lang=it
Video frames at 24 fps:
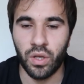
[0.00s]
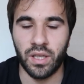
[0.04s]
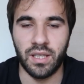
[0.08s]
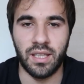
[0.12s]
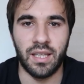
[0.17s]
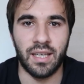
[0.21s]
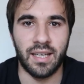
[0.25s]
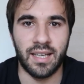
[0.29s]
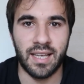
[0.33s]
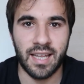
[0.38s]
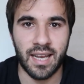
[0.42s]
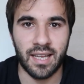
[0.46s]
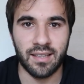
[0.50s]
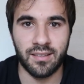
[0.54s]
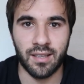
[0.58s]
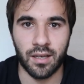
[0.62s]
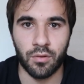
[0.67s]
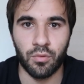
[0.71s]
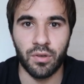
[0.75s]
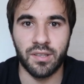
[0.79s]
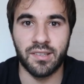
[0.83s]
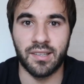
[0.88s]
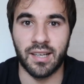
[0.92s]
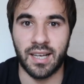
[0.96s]
Quindi grazie
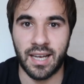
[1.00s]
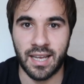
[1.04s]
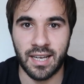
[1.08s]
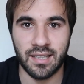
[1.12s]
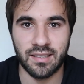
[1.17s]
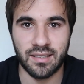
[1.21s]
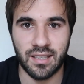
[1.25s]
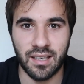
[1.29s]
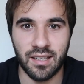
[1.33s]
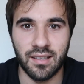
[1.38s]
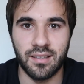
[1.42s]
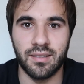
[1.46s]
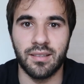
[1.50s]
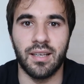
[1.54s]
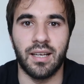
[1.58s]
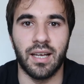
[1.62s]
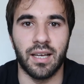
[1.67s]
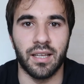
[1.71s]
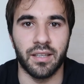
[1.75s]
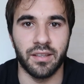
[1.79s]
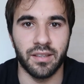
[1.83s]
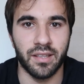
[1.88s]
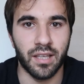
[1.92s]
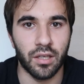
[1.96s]
a questa
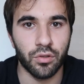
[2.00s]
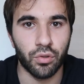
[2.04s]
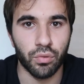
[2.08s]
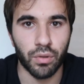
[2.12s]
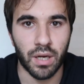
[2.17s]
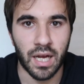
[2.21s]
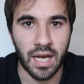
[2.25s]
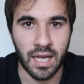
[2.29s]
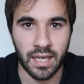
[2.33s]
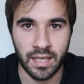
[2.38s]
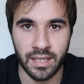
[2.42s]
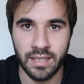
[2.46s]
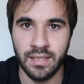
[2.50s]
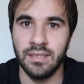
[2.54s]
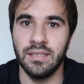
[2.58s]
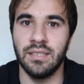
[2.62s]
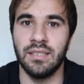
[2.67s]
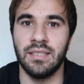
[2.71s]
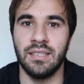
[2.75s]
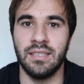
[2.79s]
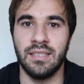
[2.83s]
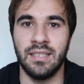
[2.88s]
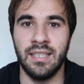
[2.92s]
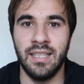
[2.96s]
caratteristica
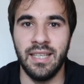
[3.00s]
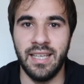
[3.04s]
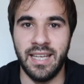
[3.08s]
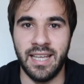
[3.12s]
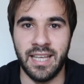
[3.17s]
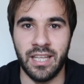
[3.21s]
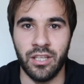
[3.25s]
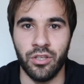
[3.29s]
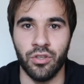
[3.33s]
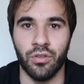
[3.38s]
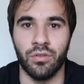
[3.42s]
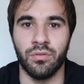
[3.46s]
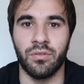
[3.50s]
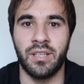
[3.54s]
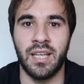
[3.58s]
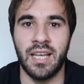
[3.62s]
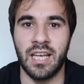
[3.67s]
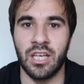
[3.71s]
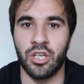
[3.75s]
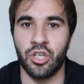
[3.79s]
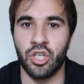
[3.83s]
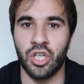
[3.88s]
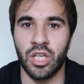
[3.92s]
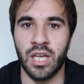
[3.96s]
naturale il legno
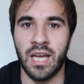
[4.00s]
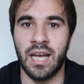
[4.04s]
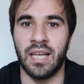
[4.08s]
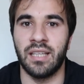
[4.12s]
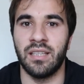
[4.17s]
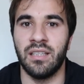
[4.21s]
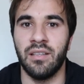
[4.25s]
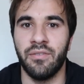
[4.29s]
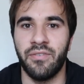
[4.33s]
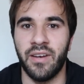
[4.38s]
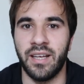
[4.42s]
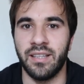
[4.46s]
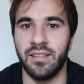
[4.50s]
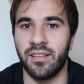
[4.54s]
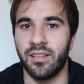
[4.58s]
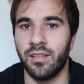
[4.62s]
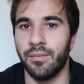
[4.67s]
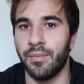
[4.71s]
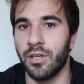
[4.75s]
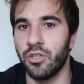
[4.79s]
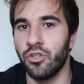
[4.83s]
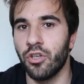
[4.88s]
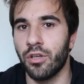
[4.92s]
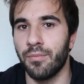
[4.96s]
riesce a
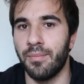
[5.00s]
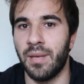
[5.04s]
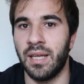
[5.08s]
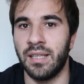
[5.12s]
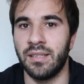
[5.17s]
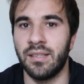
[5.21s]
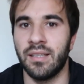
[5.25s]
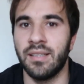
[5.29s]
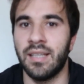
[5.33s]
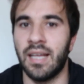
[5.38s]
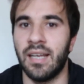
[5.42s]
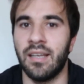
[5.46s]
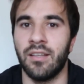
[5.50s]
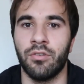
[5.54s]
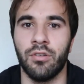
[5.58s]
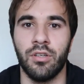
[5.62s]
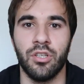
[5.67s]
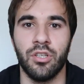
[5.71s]
difendersi maggiormente dalle